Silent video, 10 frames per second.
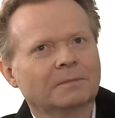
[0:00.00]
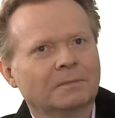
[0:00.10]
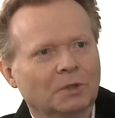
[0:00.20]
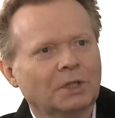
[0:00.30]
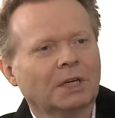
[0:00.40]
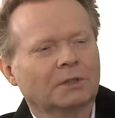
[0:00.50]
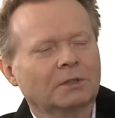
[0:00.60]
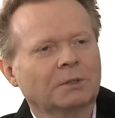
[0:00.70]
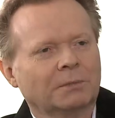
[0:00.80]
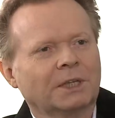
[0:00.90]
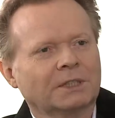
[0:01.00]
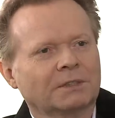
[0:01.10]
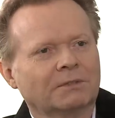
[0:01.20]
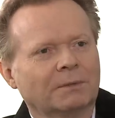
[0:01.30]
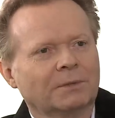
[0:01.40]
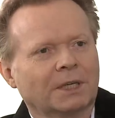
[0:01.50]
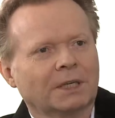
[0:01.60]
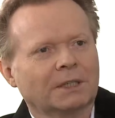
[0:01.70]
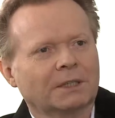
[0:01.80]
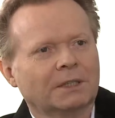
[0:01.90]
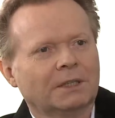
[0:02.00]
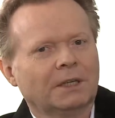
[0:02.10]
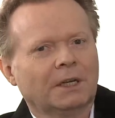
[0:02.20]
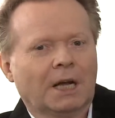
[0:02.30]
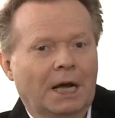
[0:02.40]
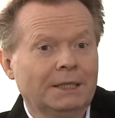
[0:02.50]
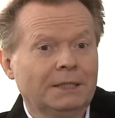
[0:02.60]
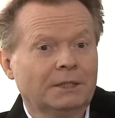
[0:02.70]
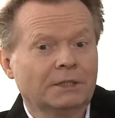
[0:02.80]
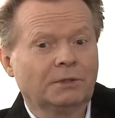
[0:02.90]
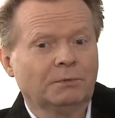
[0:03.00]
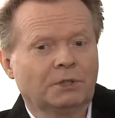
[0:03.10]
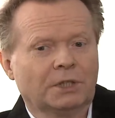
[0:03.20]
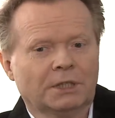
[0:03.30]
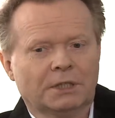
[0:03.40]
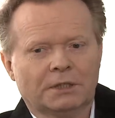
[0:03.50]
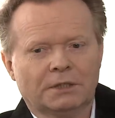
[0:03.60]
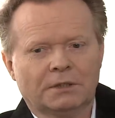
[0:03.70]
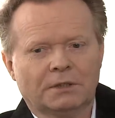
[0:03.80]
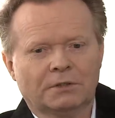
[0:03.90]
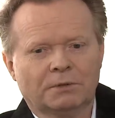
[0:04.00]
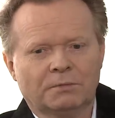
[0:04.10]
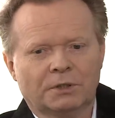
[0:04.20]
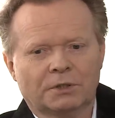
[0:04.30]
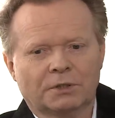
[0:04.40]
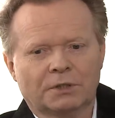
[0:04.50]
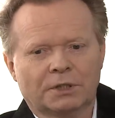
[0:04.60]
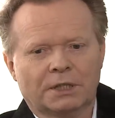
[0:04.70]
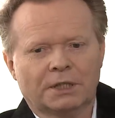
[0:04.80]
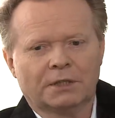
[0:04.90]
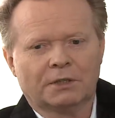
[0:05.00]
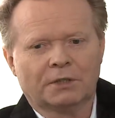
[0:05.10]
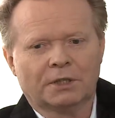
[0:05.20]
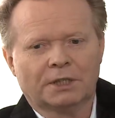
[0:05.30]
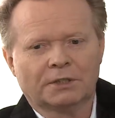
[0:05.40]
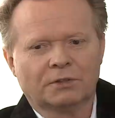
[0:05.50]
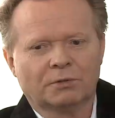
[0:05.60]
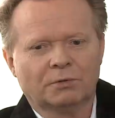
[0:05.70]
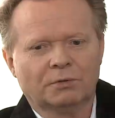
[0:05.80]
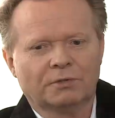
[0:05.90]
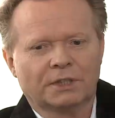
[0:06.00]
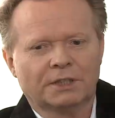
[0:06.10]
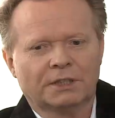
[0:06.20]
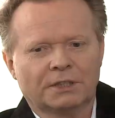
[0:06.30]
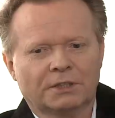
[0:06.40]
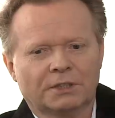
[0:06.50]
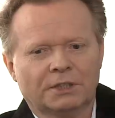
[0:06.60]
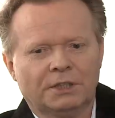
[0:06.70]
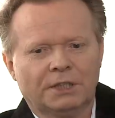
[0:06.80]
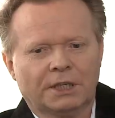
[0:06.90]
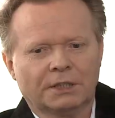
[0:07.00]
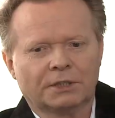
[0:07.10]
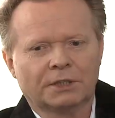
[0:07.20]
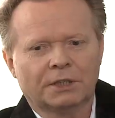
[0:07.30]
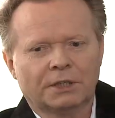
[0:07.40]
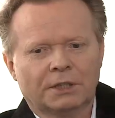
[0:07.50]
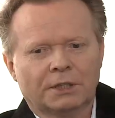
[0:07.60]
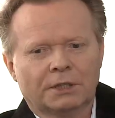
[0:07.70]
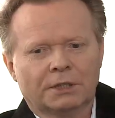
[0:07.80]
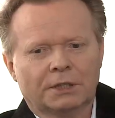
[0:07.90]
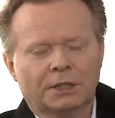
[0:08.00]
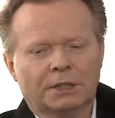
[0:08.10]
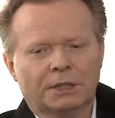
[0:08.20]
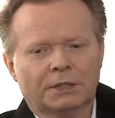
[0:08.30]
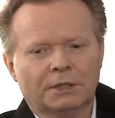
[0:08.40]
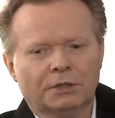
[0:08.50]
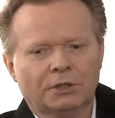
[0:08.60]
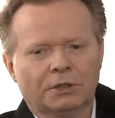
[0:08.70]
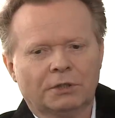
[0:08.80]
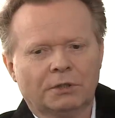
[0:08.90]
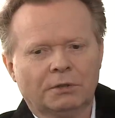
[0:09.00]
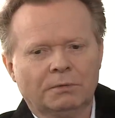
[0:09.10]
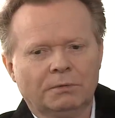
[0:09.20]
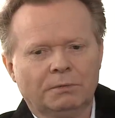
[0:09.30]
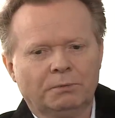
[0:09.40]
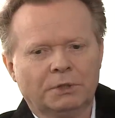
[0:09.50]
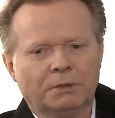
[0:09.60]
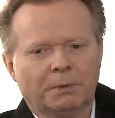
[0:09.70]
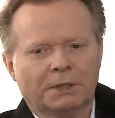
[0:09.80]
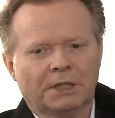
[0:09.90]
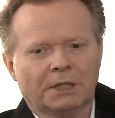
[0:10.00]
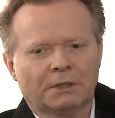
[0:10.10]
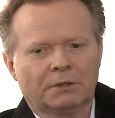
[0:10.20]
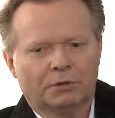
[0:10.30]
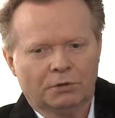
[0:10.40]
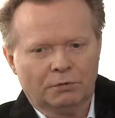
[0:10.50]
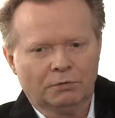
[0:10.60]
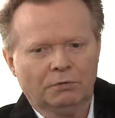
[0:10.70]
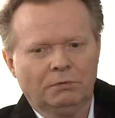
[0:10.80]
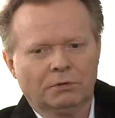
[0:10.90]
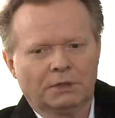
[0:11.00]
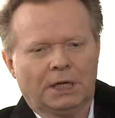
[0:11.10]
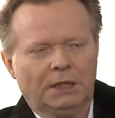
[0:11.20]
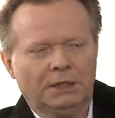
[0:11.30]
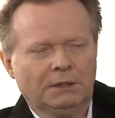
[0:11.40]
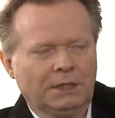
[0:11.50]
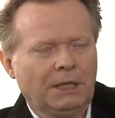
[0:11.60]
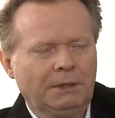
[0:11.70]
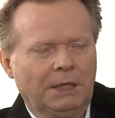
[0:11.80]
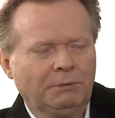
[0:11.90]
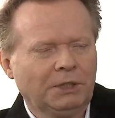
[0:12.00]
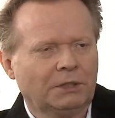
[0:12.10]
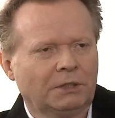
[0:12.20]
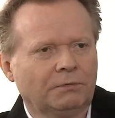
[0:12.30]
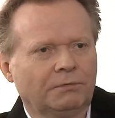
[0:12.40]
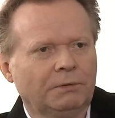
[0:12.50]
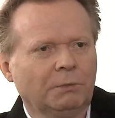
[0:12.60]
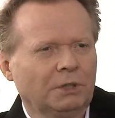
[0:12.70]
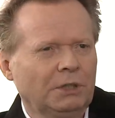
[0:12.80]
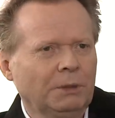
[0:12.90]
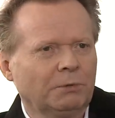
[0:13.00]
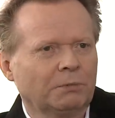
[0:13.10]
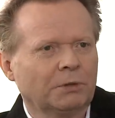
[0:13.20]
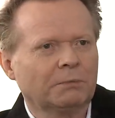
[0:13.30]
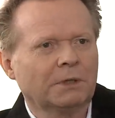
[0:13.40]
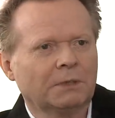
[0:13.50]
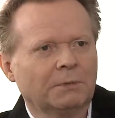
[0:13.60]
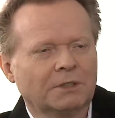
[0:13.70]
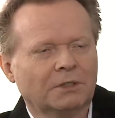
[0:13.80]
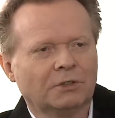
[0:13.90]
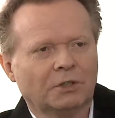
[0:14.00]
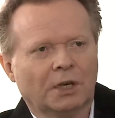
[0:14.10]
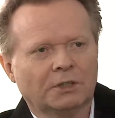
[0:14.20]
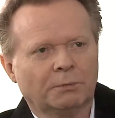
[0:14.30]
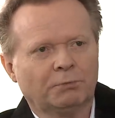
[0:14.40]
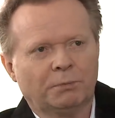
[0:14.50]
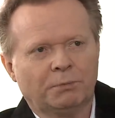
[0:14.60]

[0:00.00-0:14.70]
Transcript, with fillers: No, tak to sobie nazywam, tak ale i też myślę, e, o czym wiesz doskonale jako kolega ze studiów, ale i też dziennikarz i krytyk, że to e, przysparza tylu za ile, za ile przeciw. I może i dobrze, bo chyba nie ma nic gorszego jak ciepłe